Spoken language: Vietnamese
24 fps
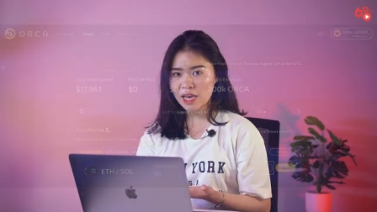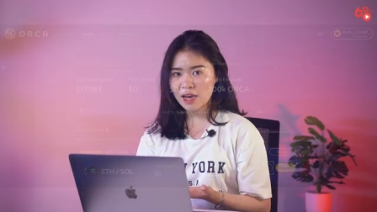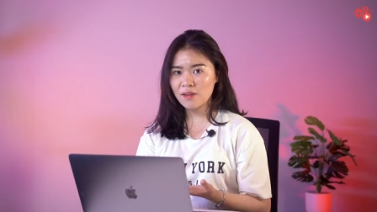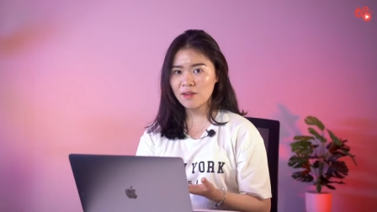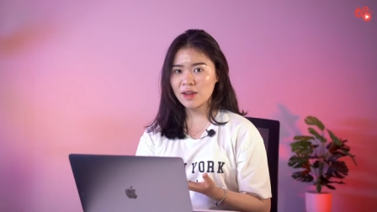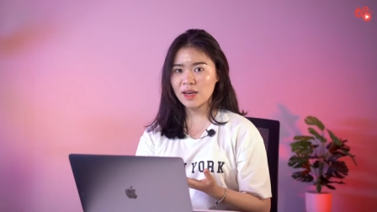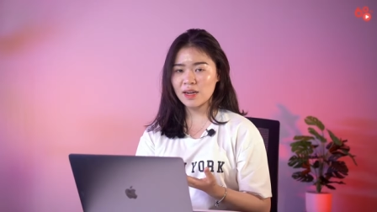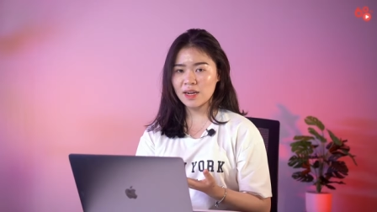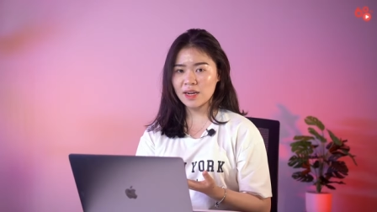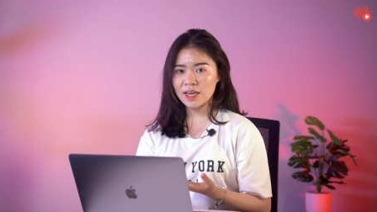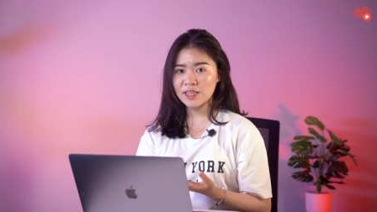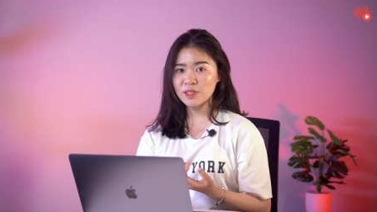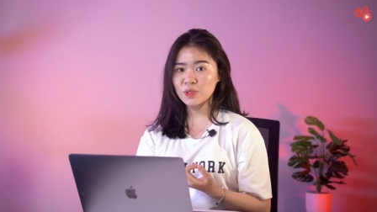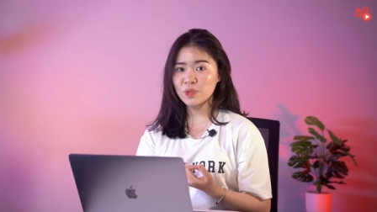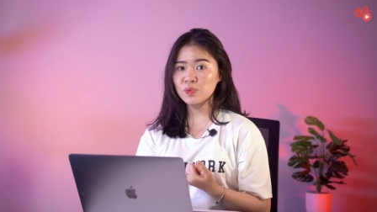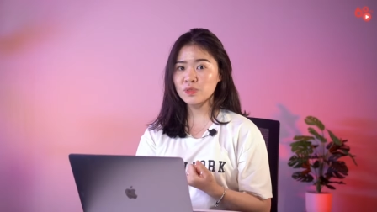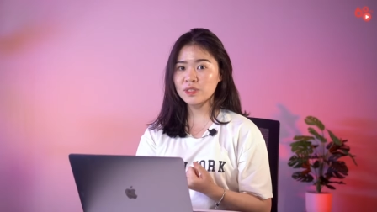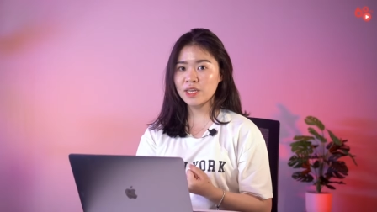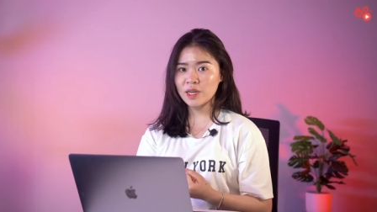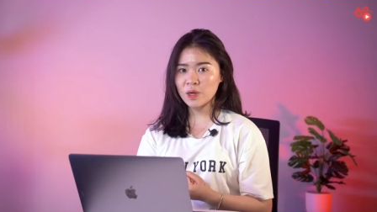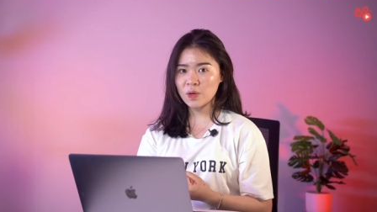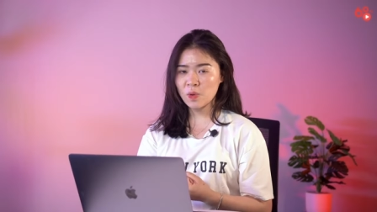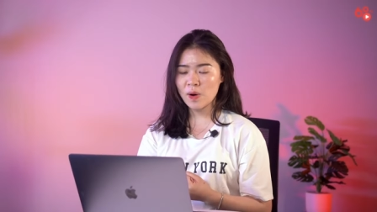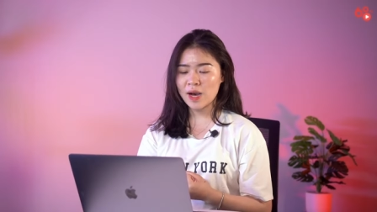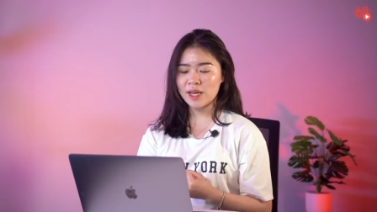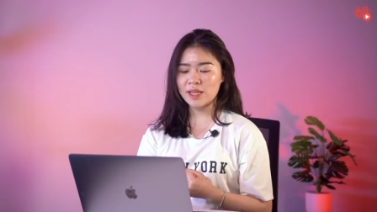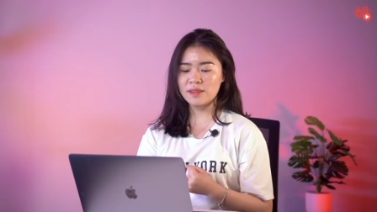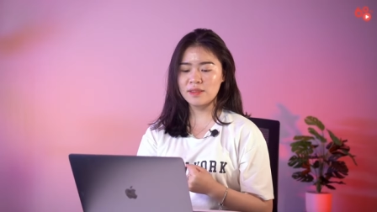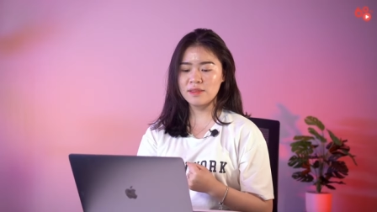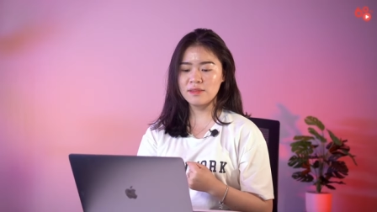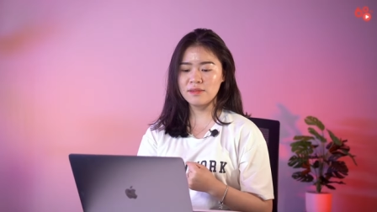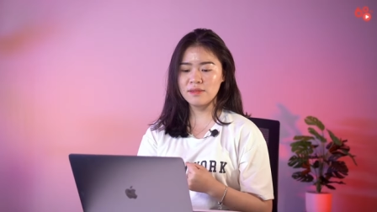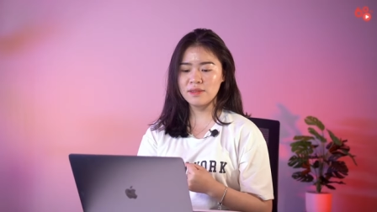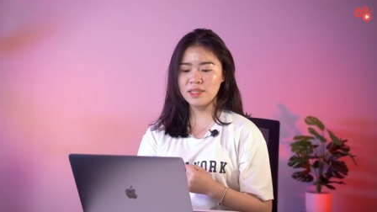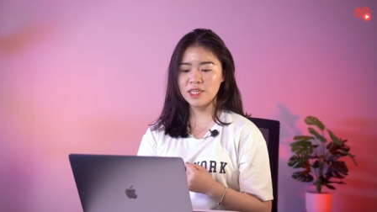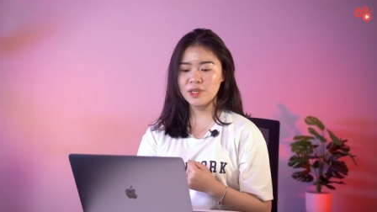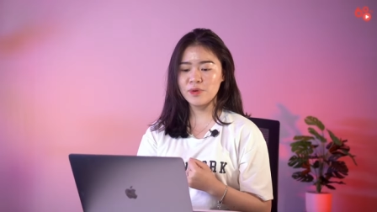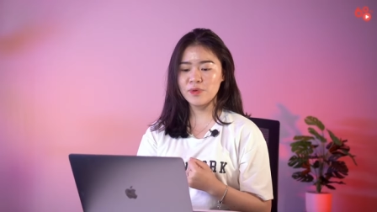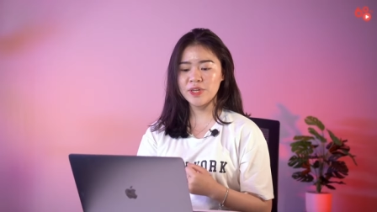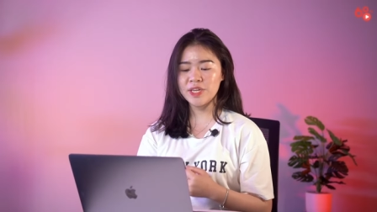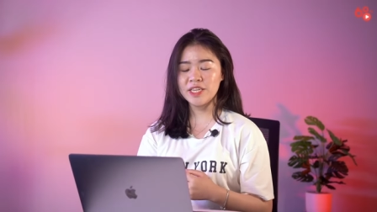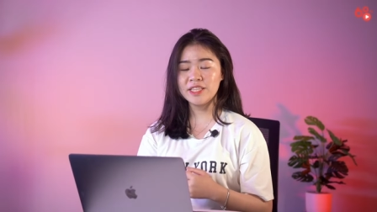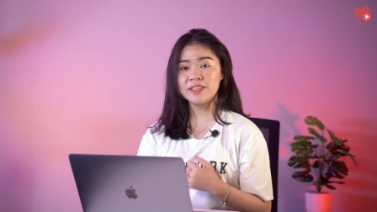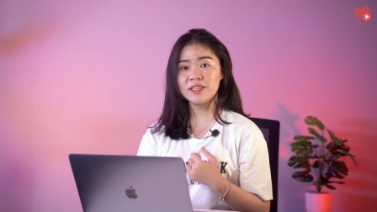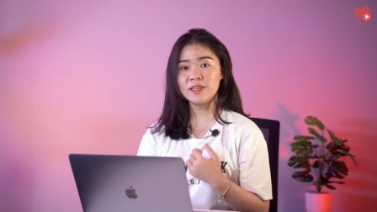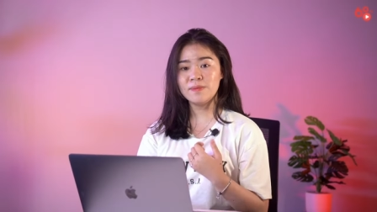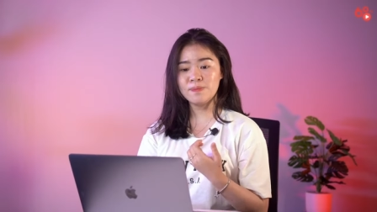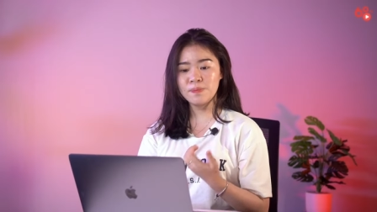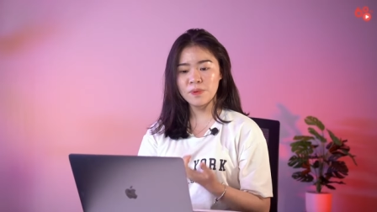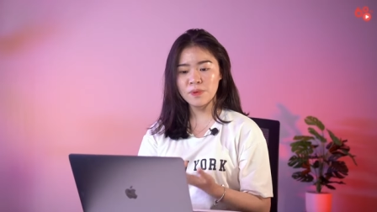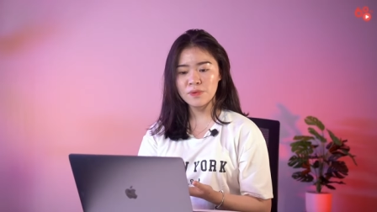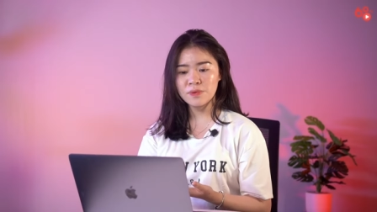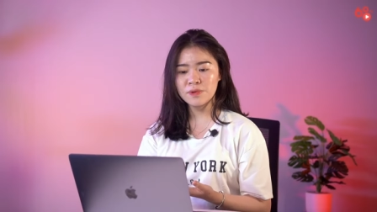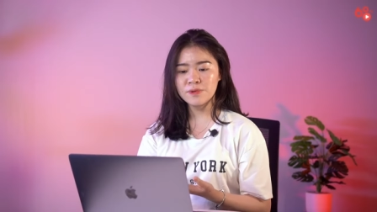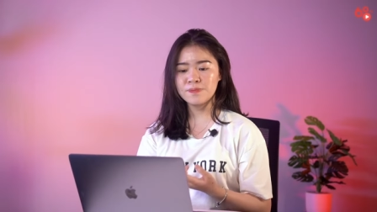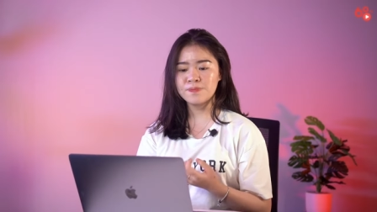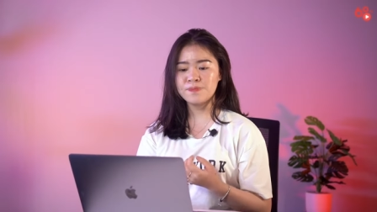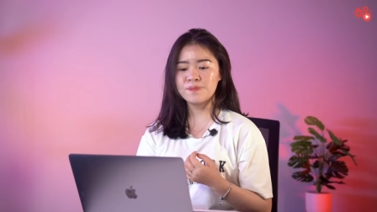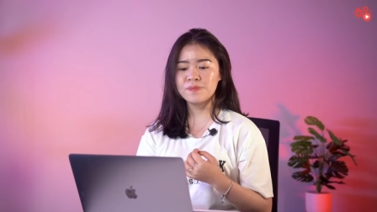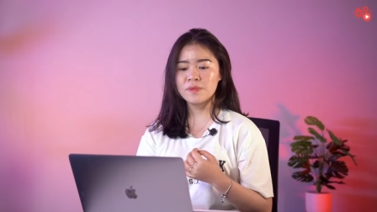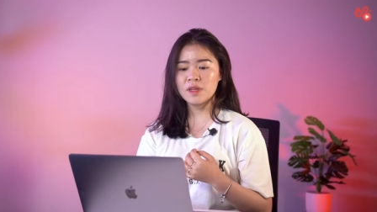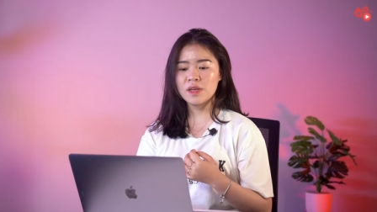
theo là cách rút thanh khoản từ Liquidity Pool.